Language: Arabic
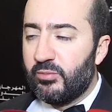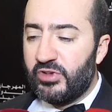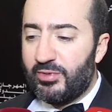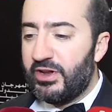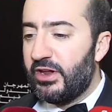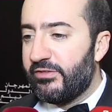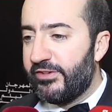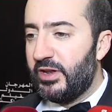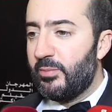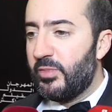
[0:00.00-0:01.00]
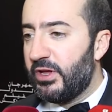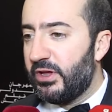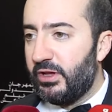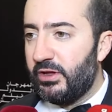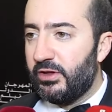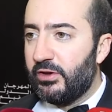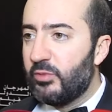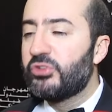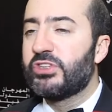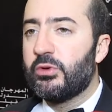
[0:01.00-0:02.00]
بالنسبه لي الفيلم
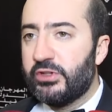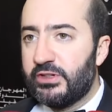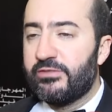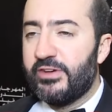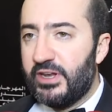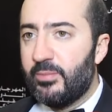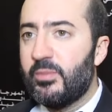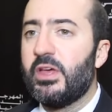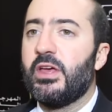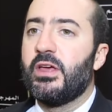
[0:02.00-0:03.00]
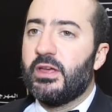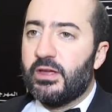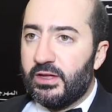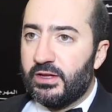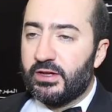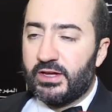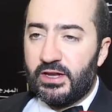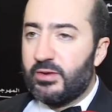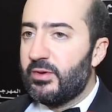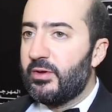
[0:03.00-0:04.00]
المستوى ديال الفيلم
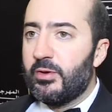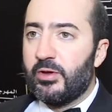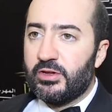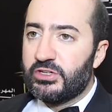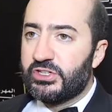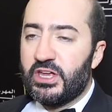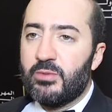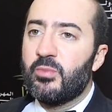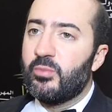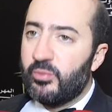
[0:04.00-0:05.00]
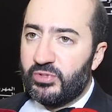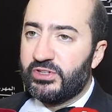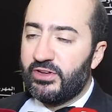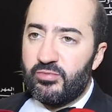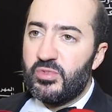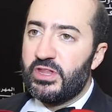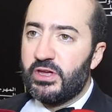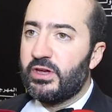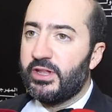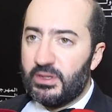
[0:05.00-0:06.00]
كان جاي بزاف من
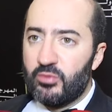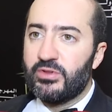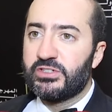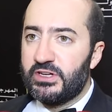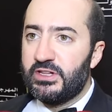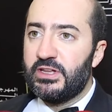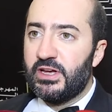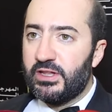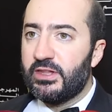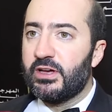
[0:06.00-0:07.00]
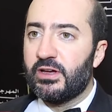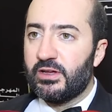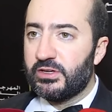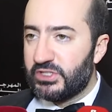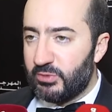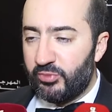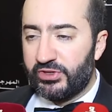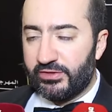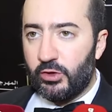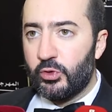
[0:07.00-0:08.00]
هاد الممثلين لان جابوا
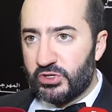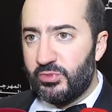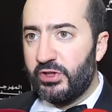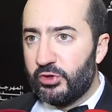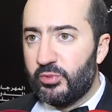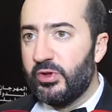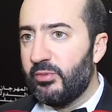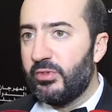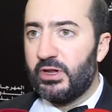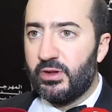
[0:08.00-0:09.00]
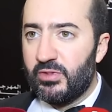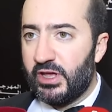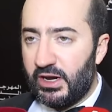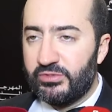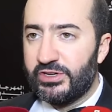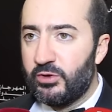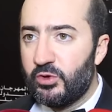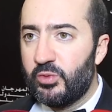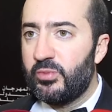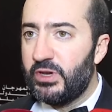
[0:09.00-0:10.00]
بزاف الحوايج من عندهم من القلب
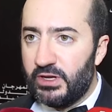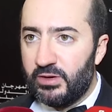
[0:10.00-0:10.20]
ديالهم من